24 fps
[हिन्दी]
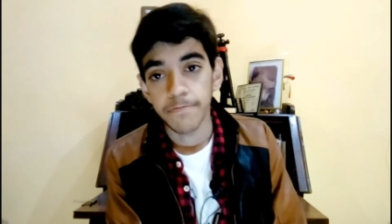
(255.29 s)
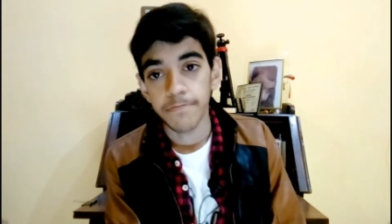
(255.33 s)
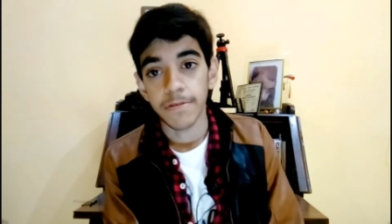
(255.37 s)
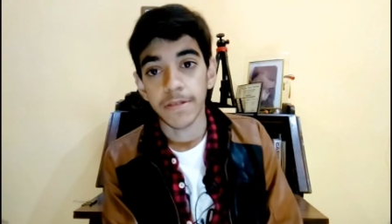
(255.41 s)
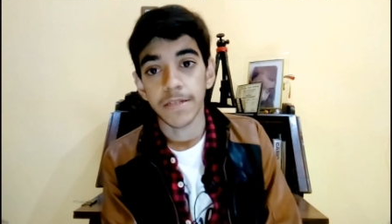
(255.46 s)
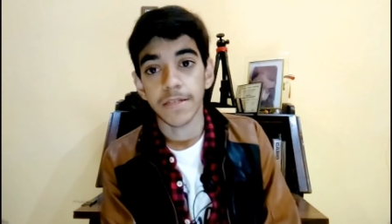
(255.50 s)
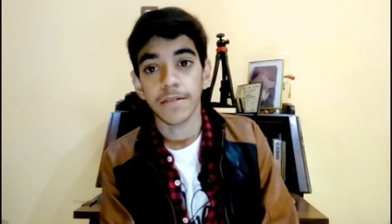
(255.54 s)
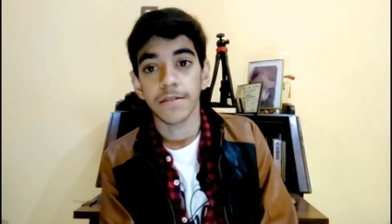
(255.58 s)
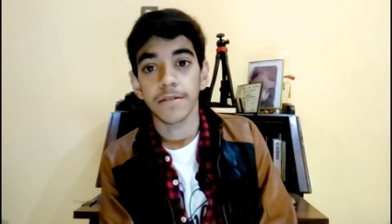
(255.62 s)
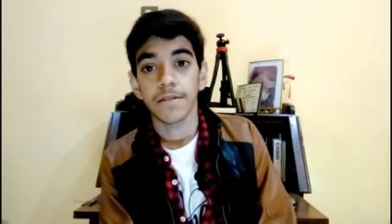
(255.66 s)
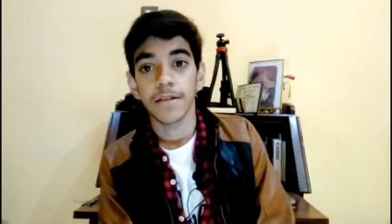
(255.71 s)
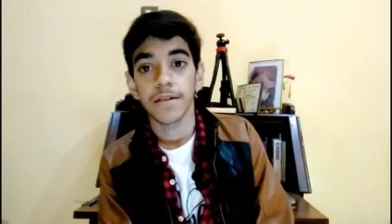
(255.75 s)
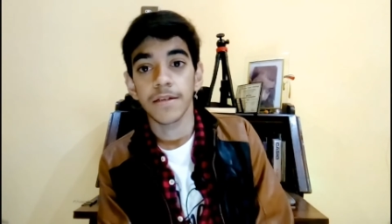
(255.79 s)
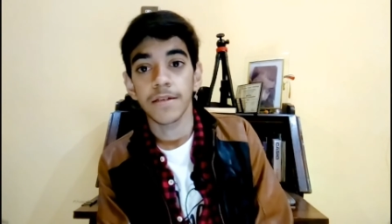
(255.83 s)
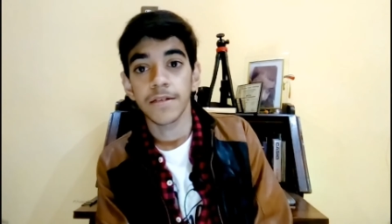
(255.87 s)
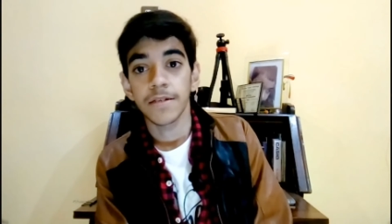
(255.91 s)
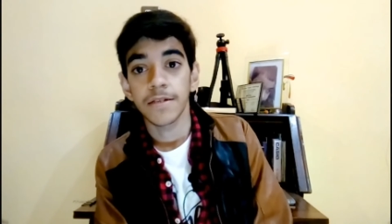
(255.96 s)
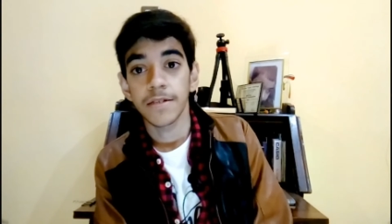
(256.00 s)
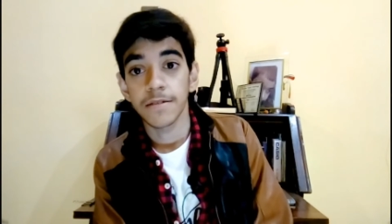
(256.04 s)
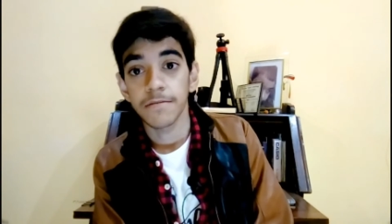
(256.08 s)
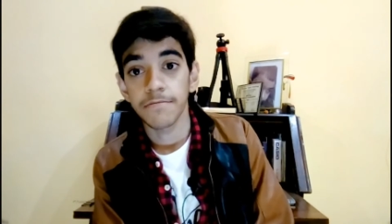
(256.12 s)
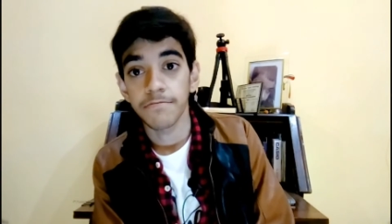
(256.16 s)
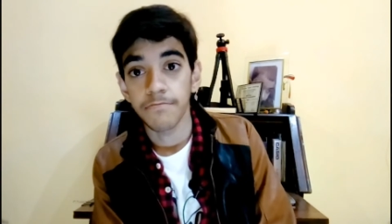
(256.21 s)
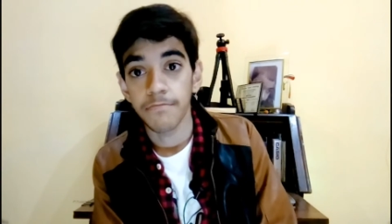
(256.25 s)
पसंद है ये
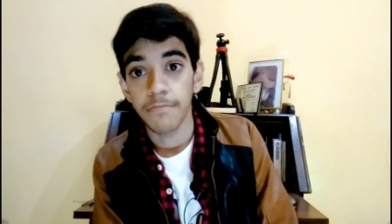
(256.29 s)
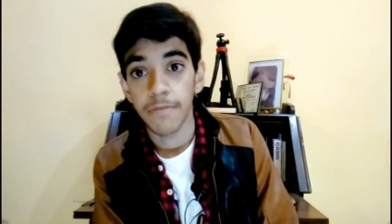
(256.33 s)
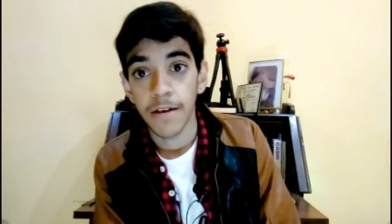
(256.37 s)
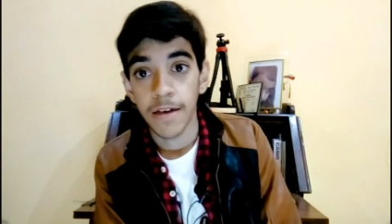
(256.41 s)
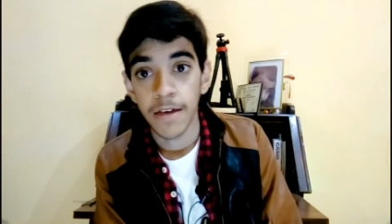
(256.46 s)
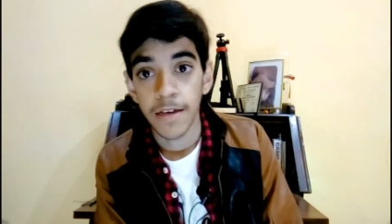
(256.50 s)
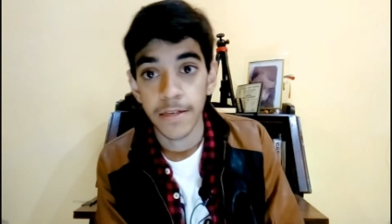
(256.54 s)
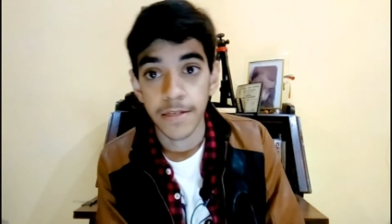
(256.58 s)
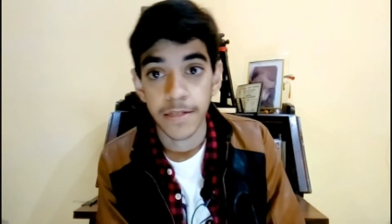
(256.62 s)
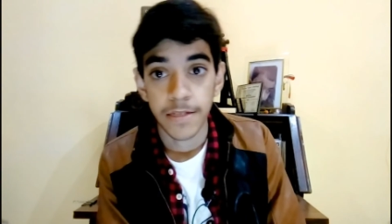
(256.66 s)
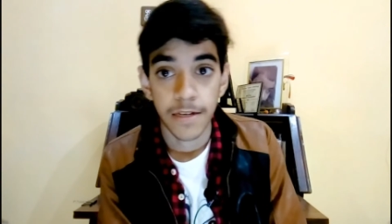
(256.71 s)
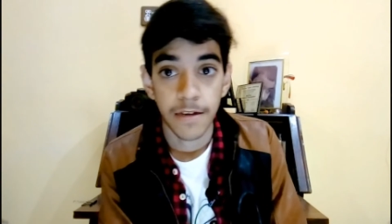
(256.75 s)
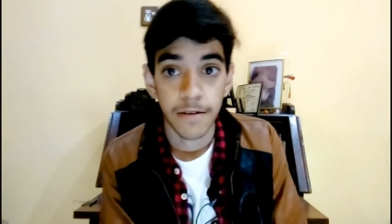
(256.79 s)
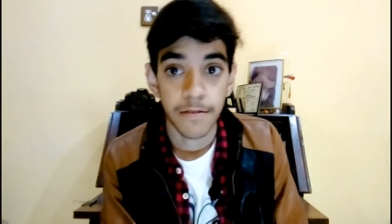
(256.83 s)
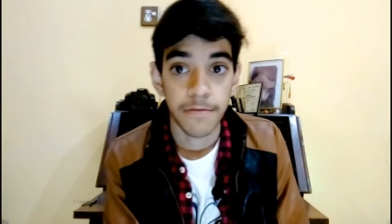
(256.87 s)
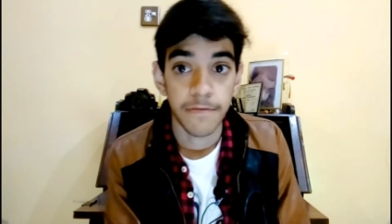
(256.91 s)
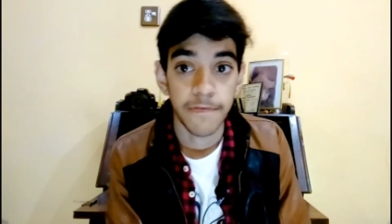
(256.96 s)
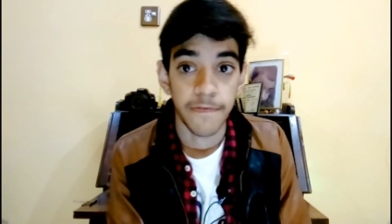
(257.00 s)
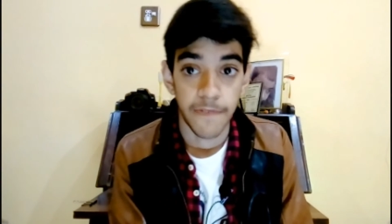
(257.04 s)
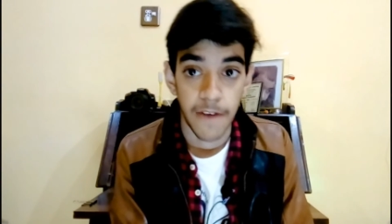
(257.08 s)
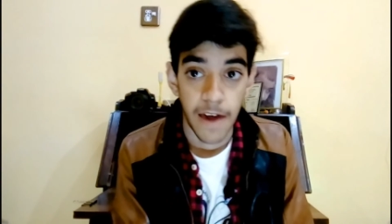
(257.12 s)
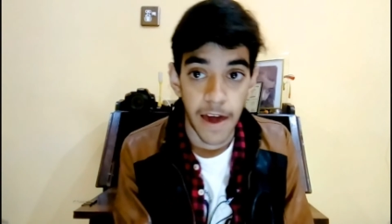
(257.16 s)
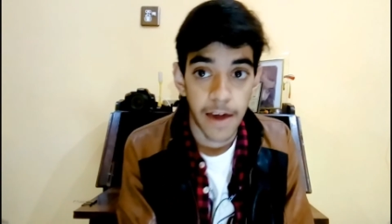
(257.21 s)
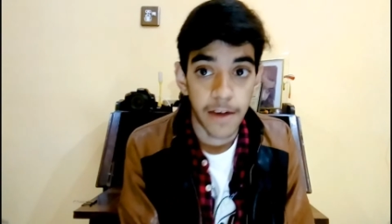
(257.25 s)
टिप मैं इसका
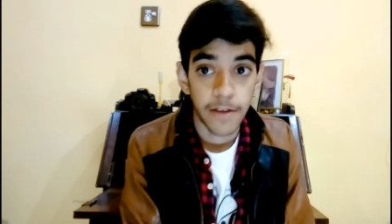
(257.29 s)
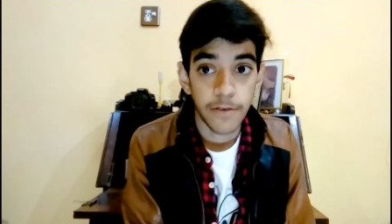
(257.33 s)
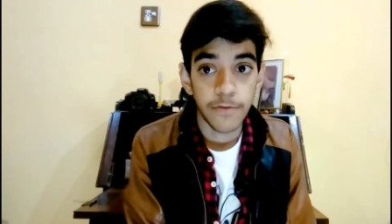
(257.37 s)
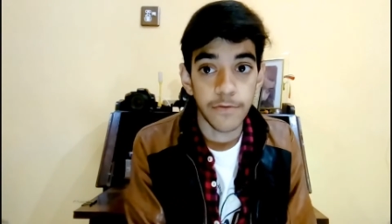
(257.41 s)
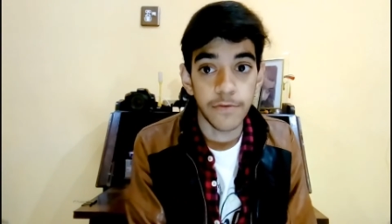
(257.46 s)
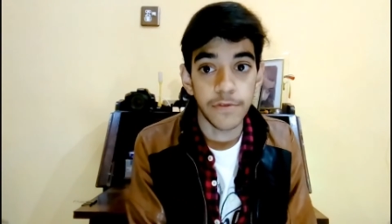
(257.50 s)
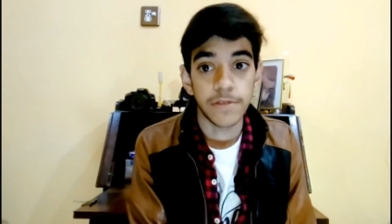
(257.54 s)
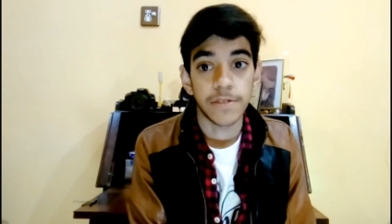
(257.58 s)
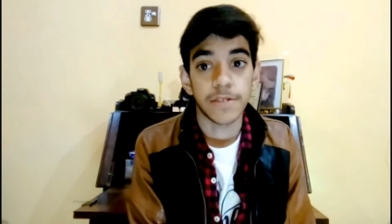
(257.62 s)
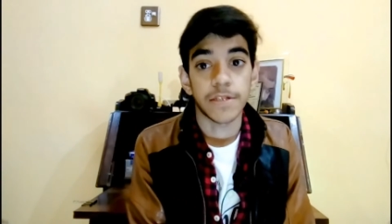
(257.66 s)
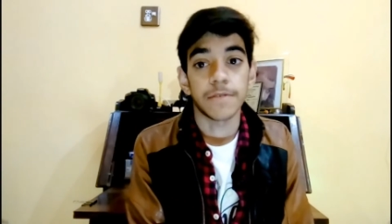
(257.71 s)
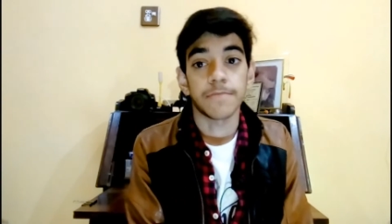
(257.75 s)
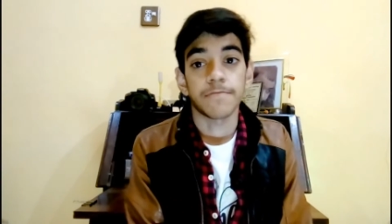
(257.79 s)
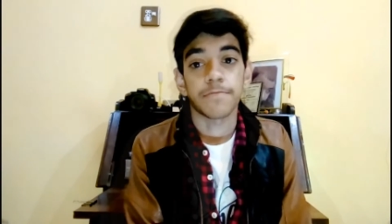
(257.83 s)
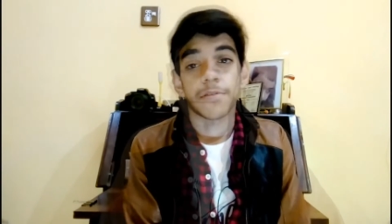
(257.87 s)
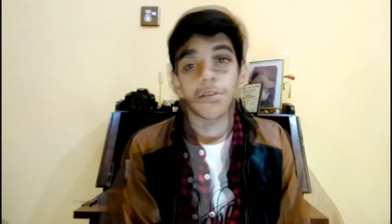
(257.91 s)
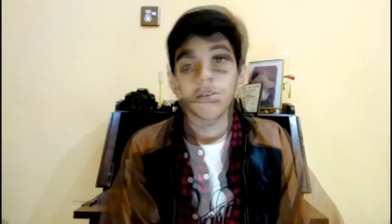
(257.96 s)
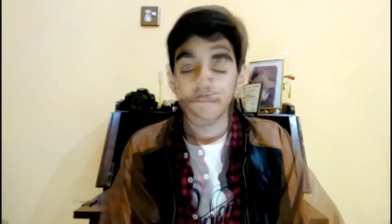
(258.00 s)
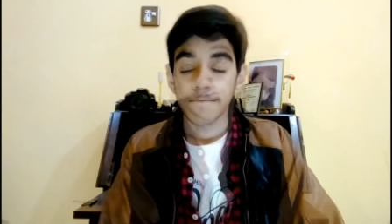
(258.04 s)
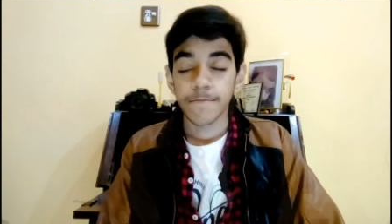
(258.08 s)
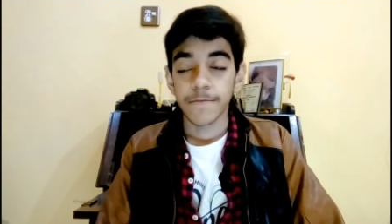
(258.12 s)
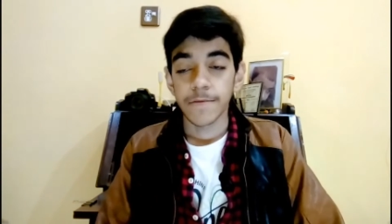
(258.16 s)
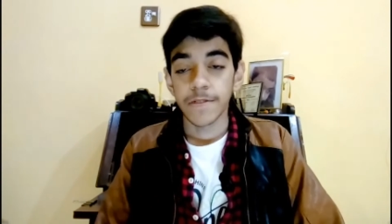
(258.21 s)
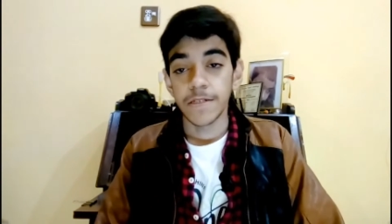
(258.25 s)
फ़ैन हूँ इस टिप
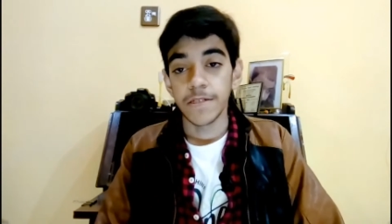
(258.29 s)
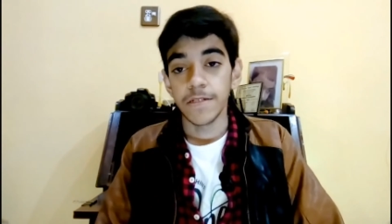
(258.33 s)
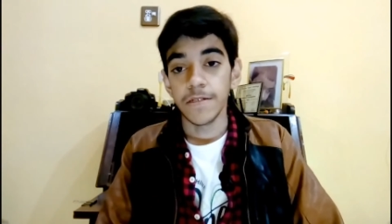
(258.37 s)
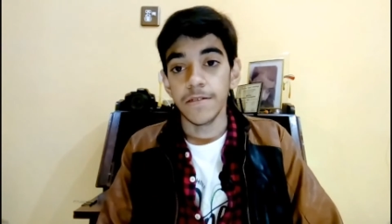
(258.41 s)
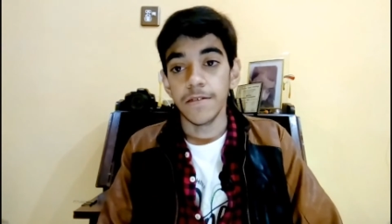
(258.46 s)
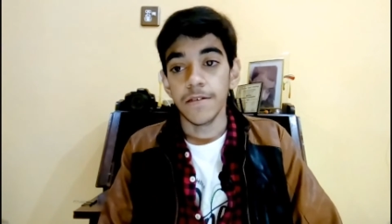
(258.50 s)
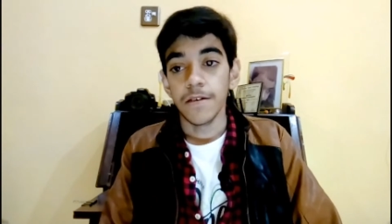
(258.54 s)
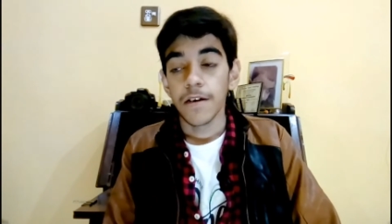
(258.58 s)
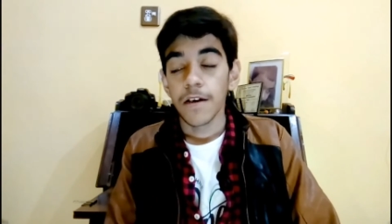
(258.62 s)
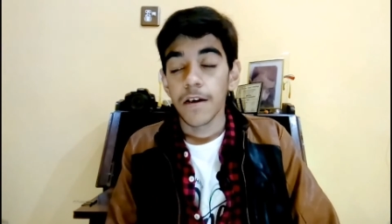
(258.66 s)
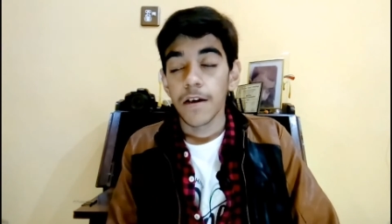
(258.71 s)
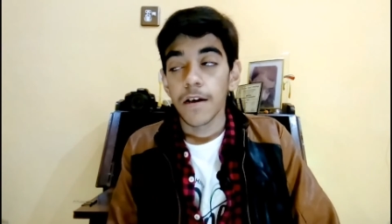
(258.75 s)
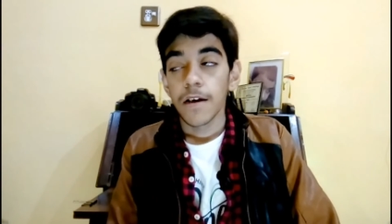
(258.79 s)
जी